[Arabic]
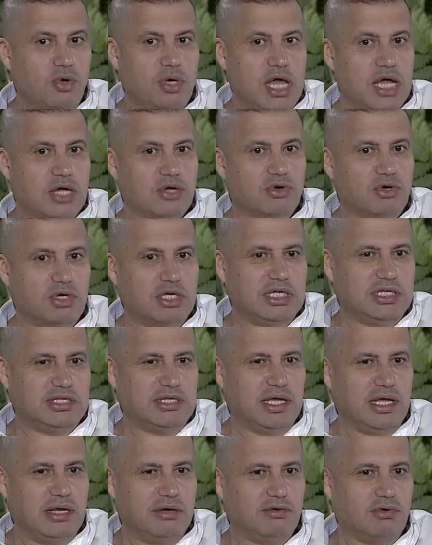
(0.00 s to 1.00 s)
هناك
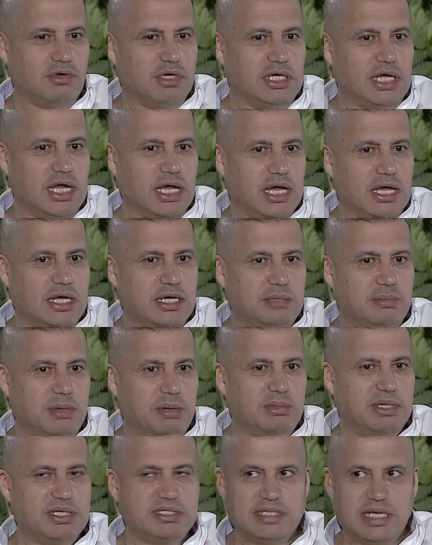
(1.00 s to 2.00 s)
رؤيتين، رؤيه
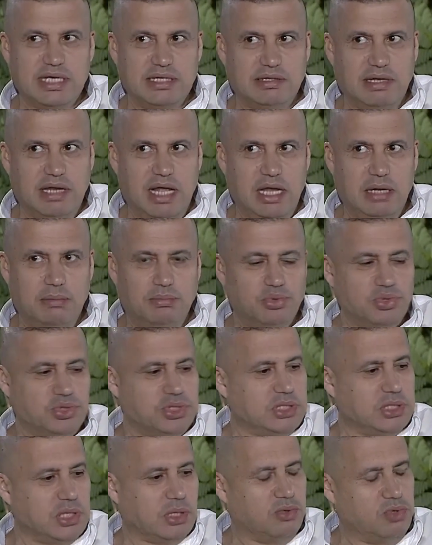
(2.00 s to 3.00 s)
قريبه من السيد
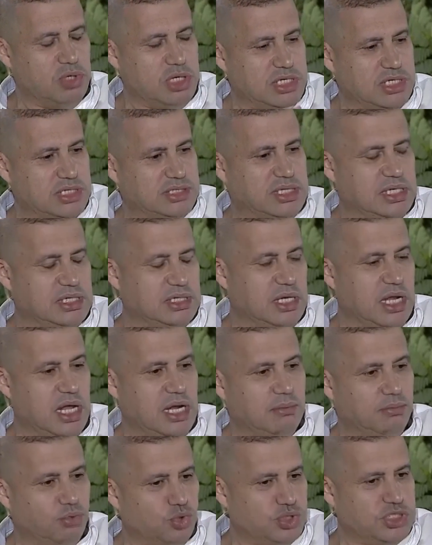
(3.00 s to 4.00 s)
الحلبوسي تقول ان السيد
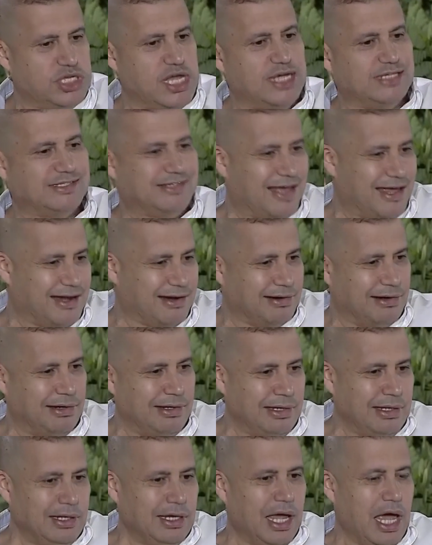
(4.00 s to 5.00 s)
الحلبوسي اصر
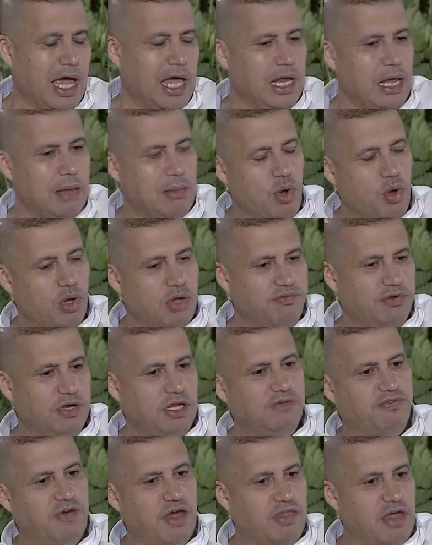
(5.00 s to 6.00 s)
على موقف
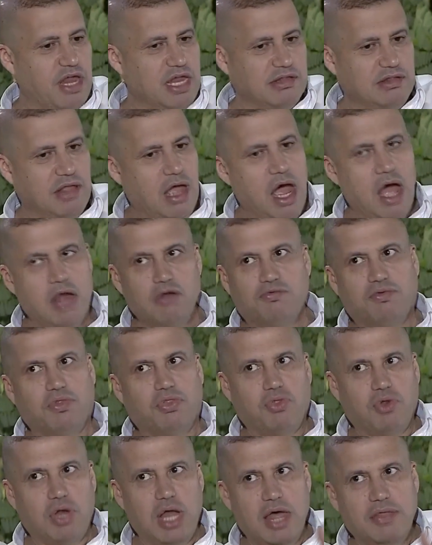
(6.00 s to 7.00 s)
الحفاظ على التحالف
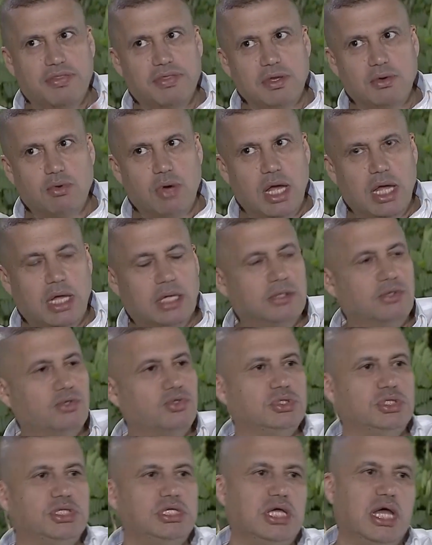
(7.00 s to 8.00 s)
الثلاثي
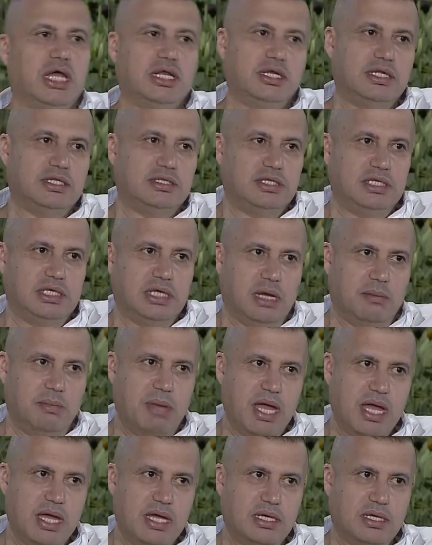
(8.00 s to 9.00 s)
والنديه
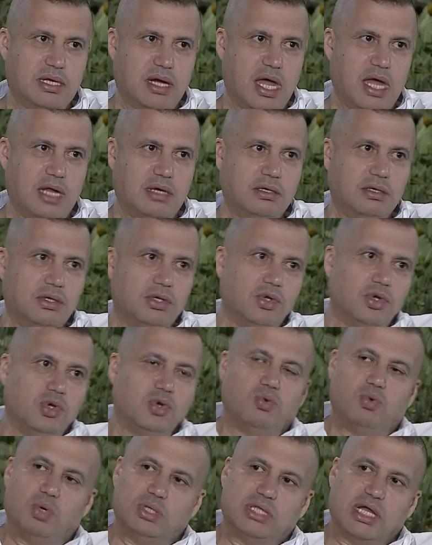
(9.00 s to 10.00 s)
مع ايران
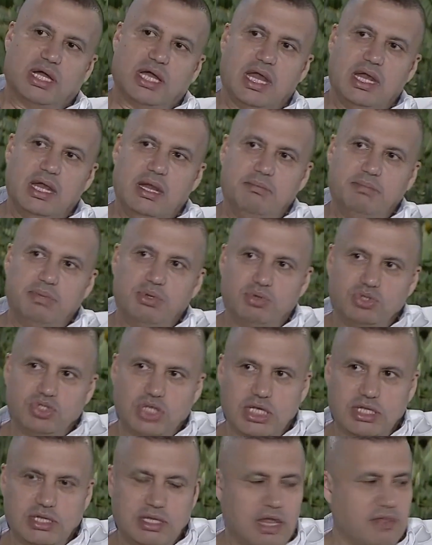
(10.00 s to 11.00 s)
وتكلم
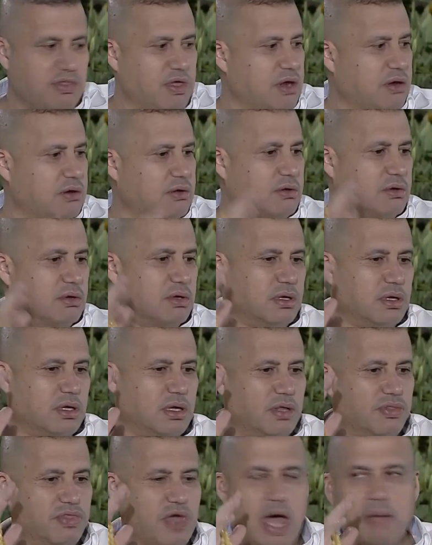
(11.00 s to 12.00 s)
بوجهه نظر
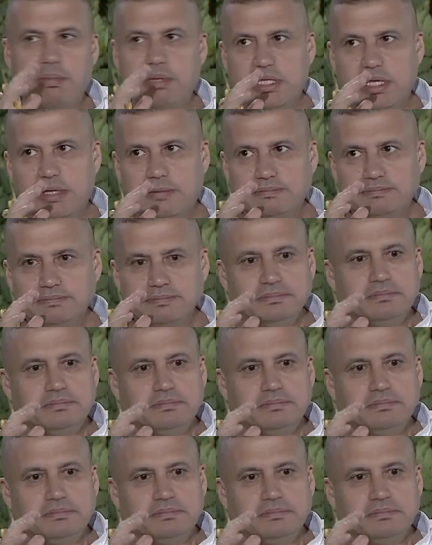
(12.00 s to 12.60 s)
آه، ثابته.